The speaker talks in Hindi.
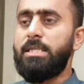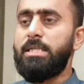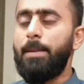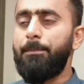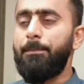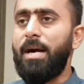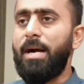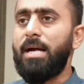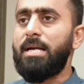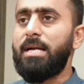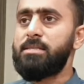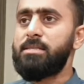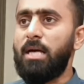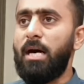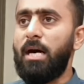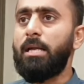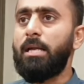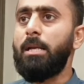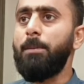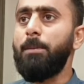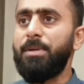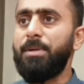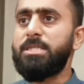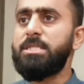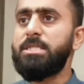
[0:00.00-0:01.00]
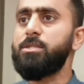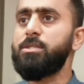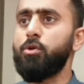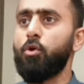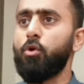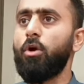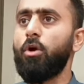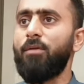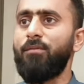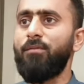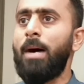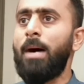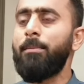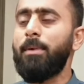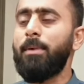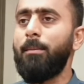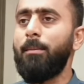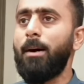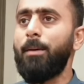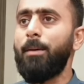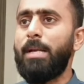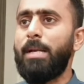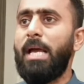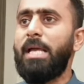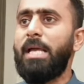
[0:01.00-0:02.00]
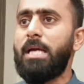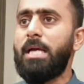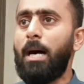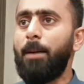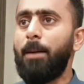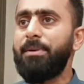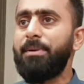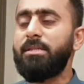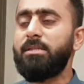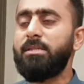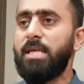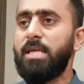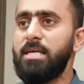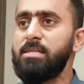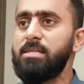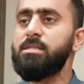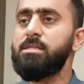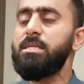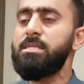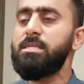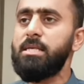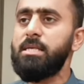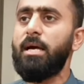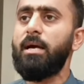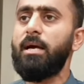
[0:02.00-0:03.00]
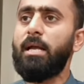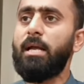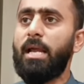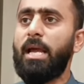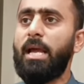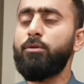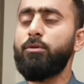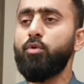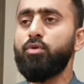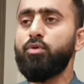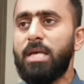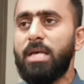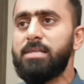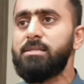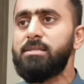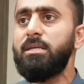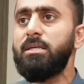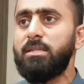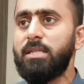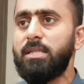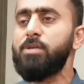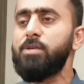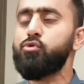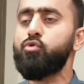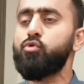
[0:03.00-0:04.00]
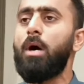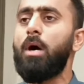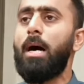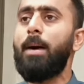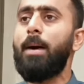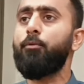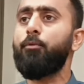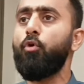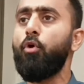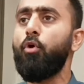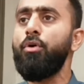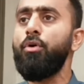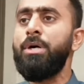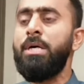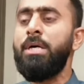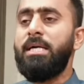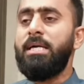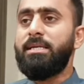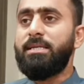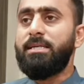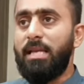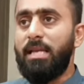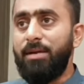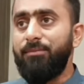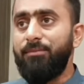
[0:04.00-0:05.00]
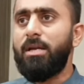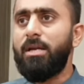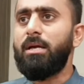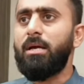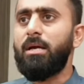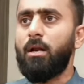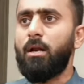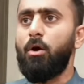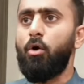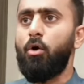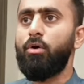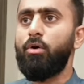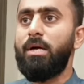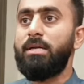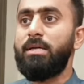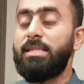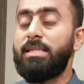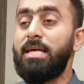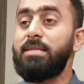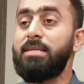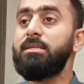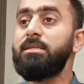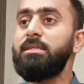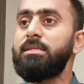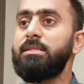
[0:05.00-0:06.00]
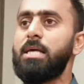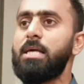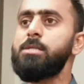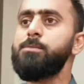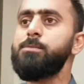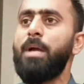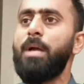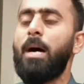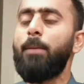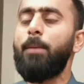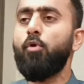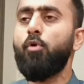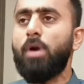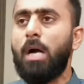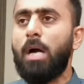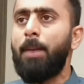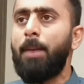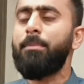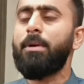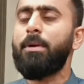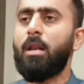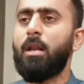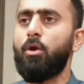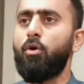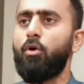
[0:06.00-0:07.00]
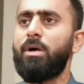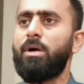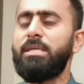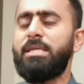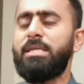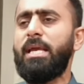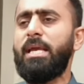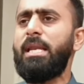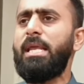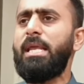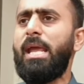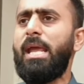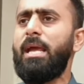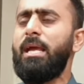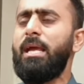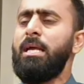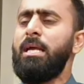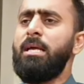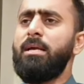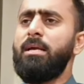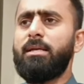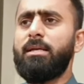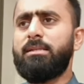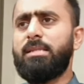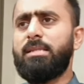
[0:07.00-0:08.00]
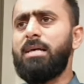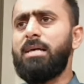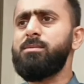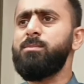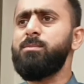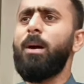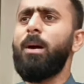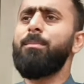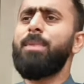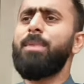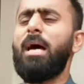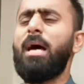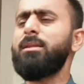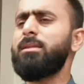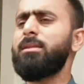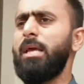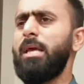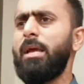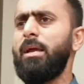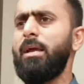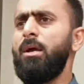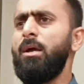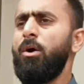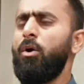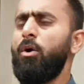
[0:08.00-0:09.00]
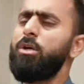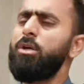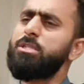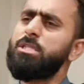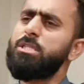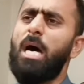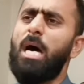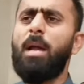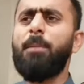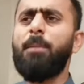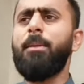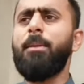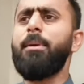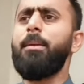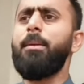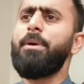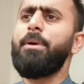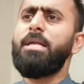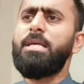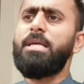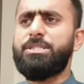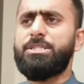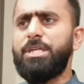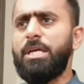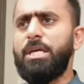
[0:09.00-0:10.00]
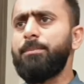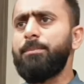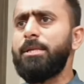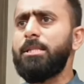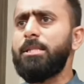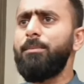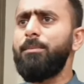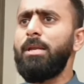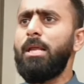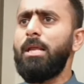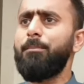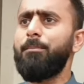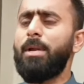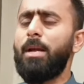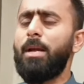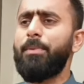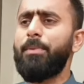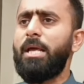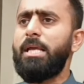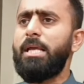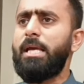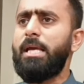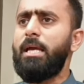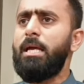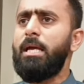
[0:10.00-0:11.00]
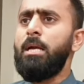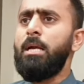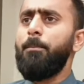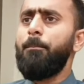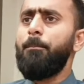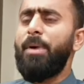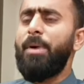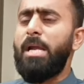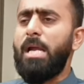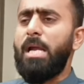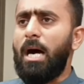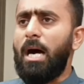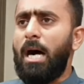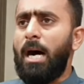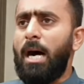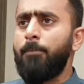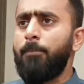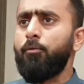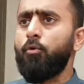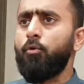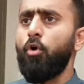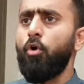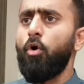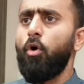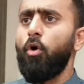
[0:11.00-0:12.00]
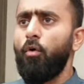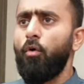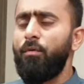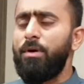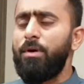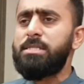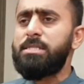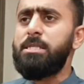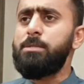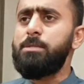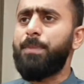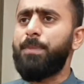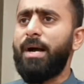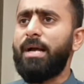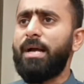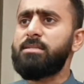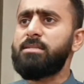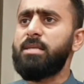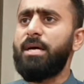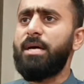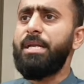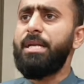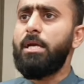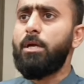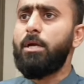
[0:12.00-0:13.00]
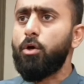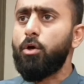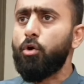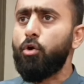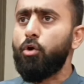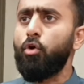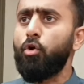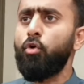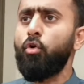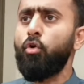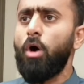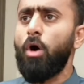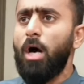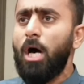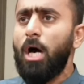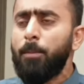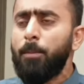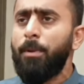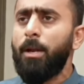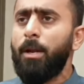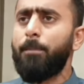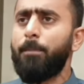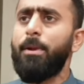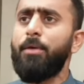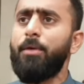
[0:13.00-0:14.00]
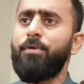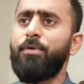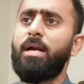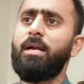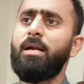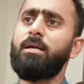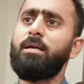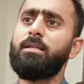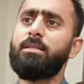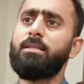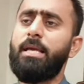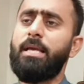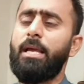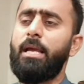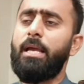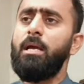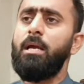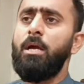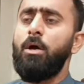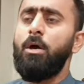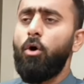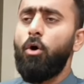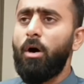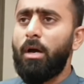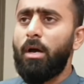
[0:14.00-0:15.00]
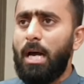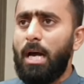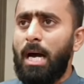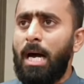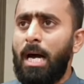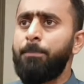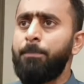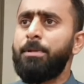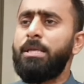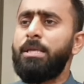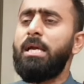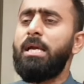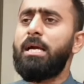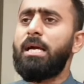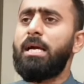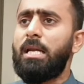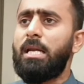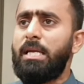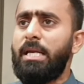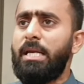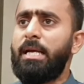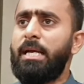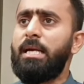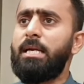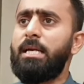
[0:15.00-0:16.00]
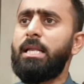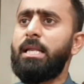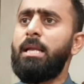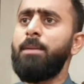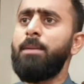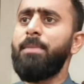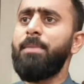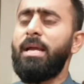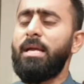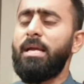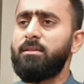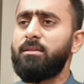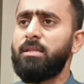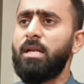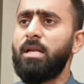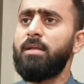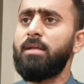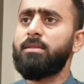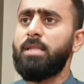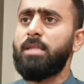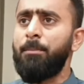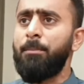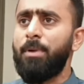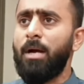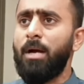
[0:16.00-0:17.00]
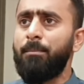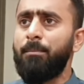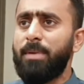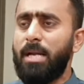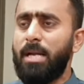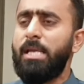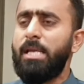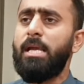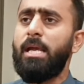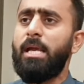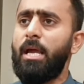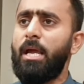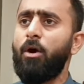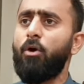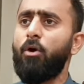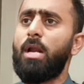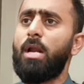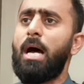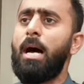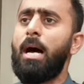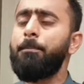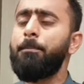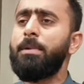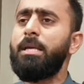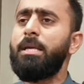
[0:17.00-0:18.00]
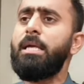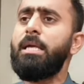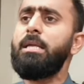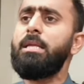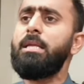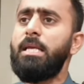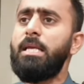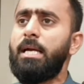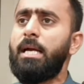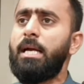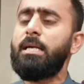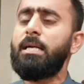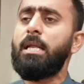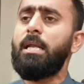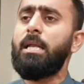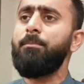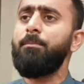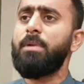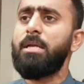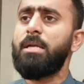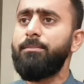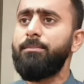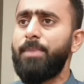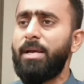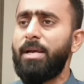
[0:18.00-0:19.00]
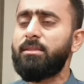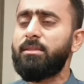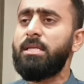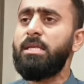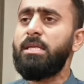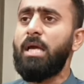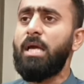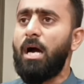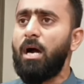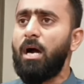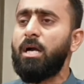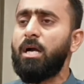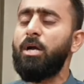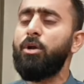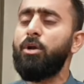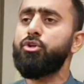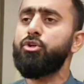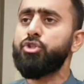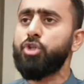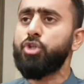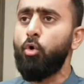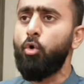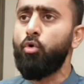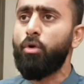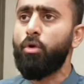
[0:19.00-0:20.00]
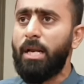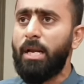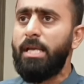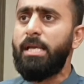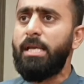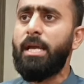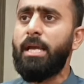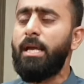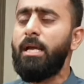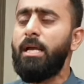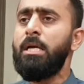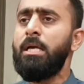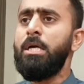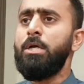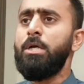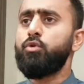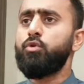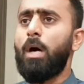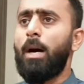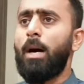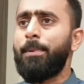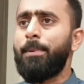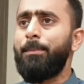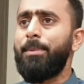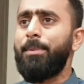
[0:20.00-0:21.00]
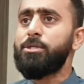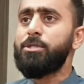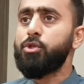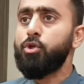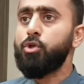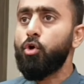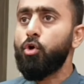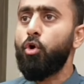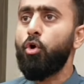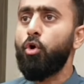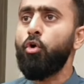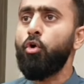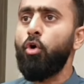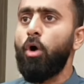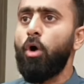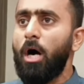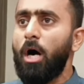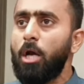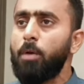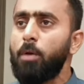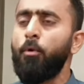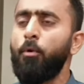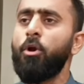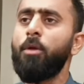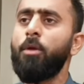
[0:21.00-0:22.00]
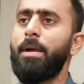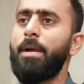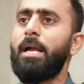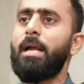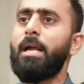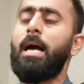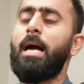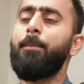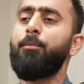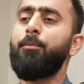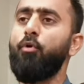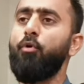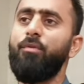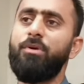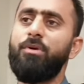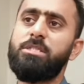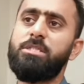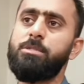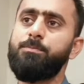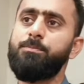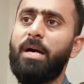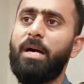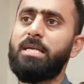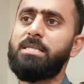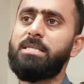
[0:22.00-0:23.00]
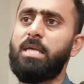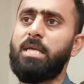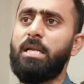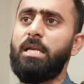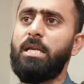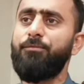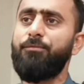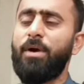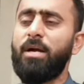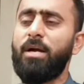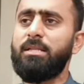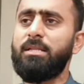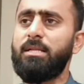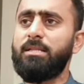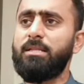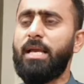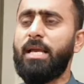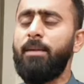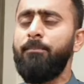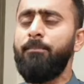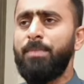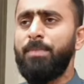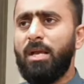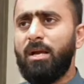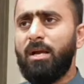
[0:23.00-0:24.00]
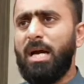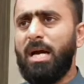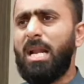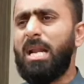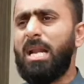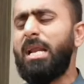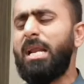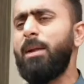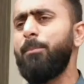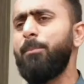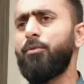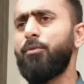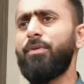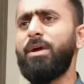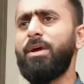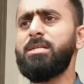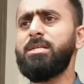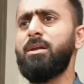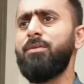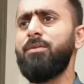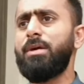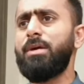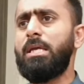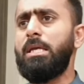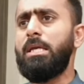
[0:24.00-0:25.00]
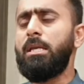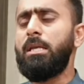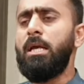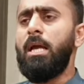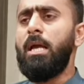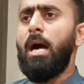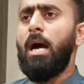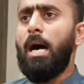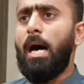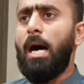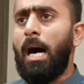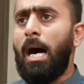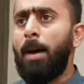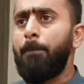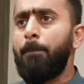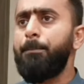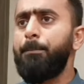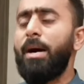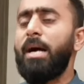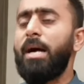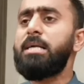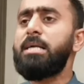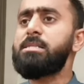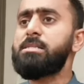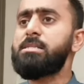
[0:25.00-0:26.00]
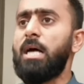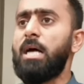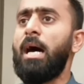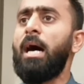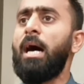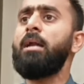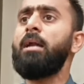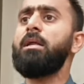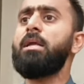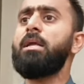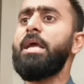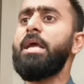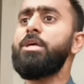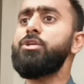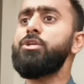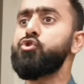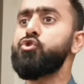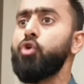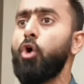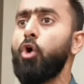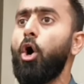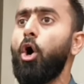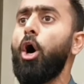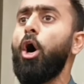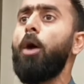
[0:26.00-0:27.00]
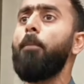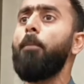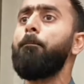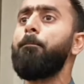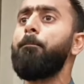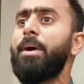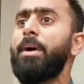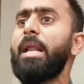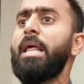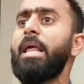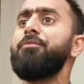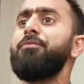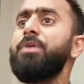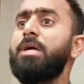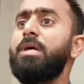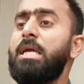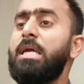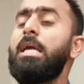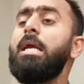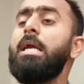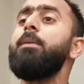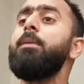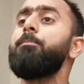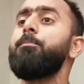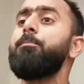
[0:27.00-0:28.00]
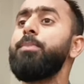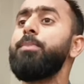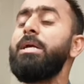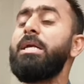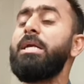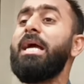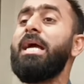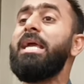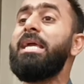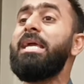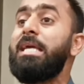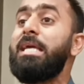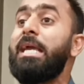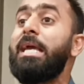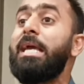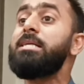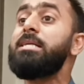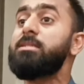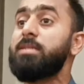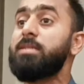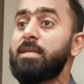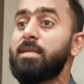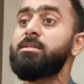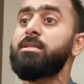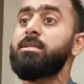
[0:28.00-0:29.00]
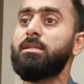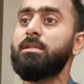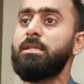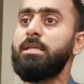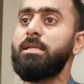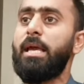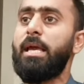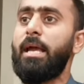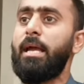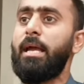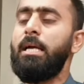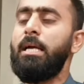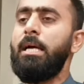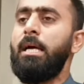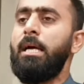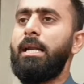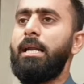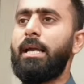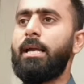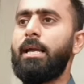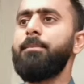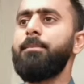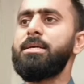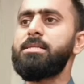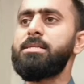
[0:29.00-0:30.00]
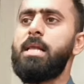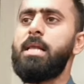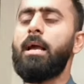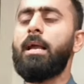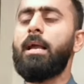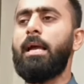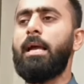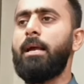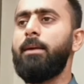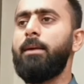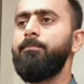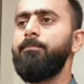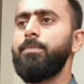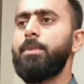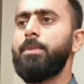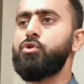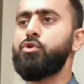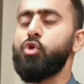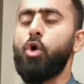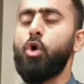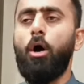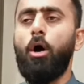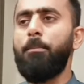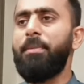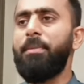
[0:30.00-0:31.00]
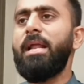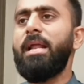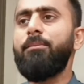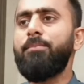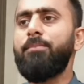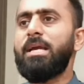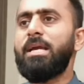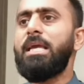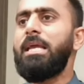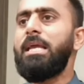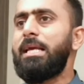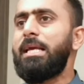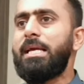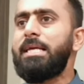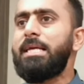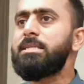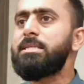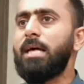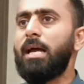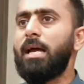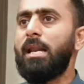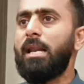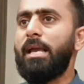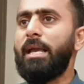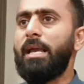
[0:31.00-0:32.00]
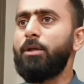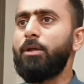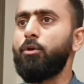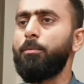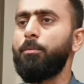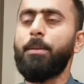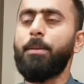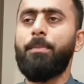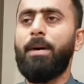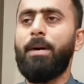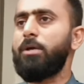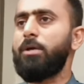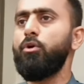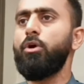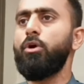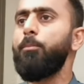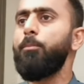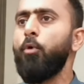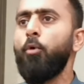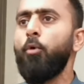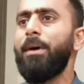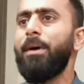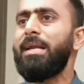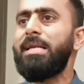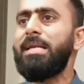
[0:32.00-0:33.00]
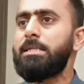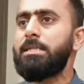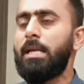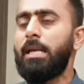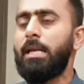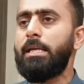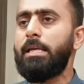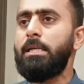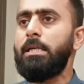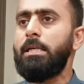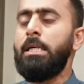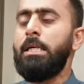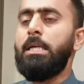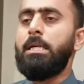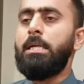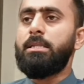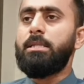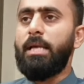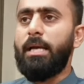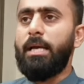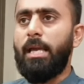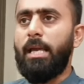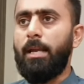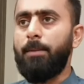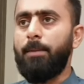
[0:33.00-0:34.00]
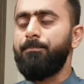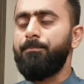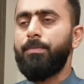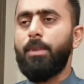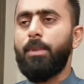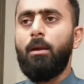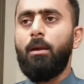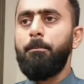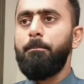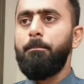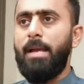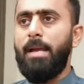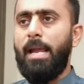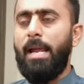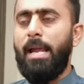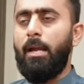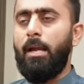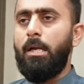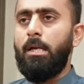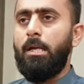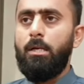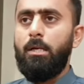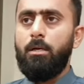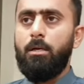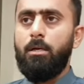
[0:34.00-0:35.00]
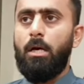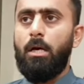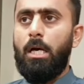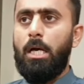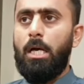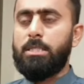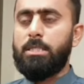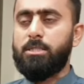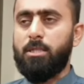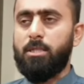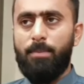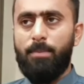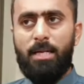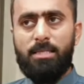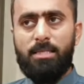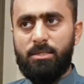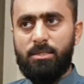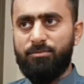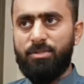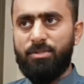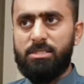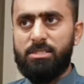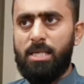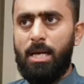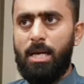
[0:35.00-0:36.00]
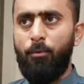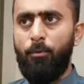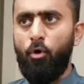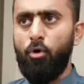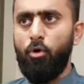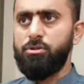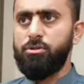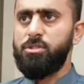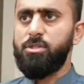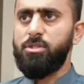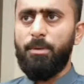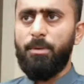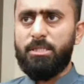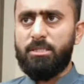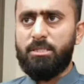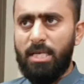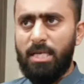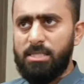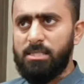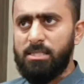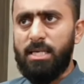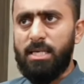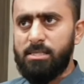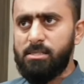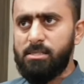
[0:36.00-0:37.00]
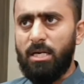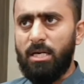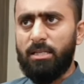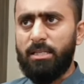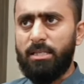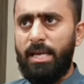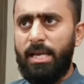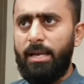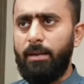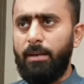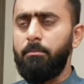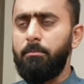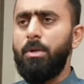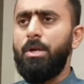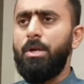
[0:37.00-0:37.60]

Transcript: यह पाकिस्तान के पच्चीस करोड़ आवाम का मामला है यहां पे दस चीजें अगर हैं तो दस की दस को आपको डिलीवर करना होगा दस की दस पे आपको काम करना होगा यह नहीं है कि दस मामला थे और चार में हमने बड़ी अच्छी एक मध्यम हमने अपनाई है भाई आपको ओवरसीज पाकिस्तानी करोड़ों अरब रुपए फंड करते हैं और आपकी अगर लीगल टीम में इतना दमखम नहीं है और आपकी लीगल टीम की में इतनी अकल और शूर नहीं है तो आपके पास करोड़ों अरबों रुपए के आपको ओवरसीज पाकिस्तानी फंड देते हैं कर लेना प्रोफेशनल वकील आप पाकिस्तान के सौ बड़े वकील पीटीआई इंगेज कर सकती है लेकिन मसला क्या है सौ बड़े वकील इंगेज कर लेंगे तो फिर बाकी की फूफा नहीं चलेगी देखें मैं सलमान सफदर साहब हो जबरदस्त केस लड़ते हैं